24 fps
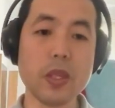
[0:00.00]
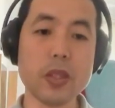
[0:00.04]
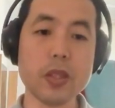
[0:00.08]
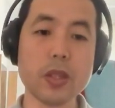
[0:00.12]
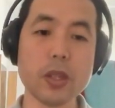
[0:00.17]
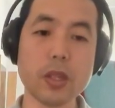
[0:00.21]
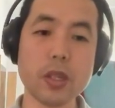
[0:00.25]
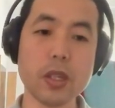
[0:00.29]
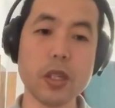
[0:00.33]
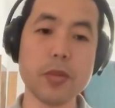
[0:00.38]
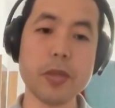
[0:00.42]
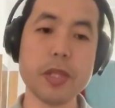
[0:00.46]
就
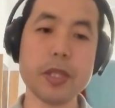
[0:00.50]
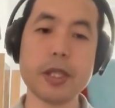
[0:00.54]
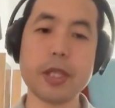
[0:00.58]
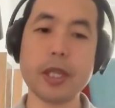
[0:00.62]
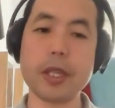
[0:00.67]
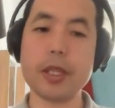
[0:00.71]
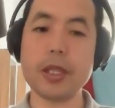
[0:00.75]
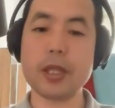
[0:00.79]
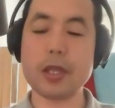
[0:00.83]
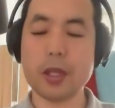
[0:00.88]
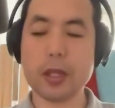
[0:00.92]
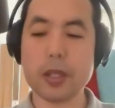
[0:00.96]
是和平
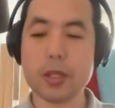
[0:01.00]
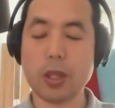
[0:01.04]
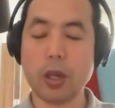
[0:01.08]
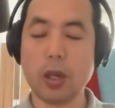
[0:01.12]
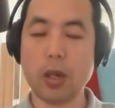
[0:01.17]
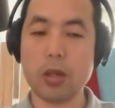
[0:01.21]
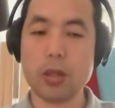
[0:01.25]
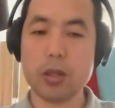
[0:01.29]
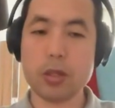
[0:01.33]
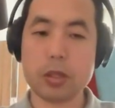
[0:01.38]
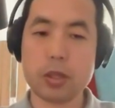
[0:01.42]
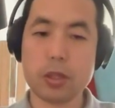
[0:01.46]
协议一个
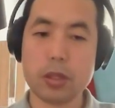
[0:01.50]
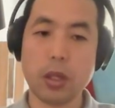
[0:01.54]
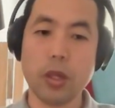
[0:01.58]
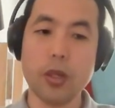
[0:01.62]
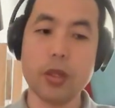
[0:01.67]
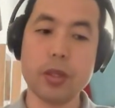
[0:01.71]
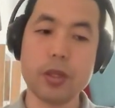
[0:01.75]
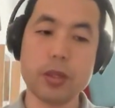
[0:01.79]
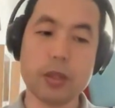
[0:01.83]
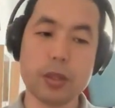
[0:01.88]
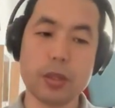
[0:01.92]
草草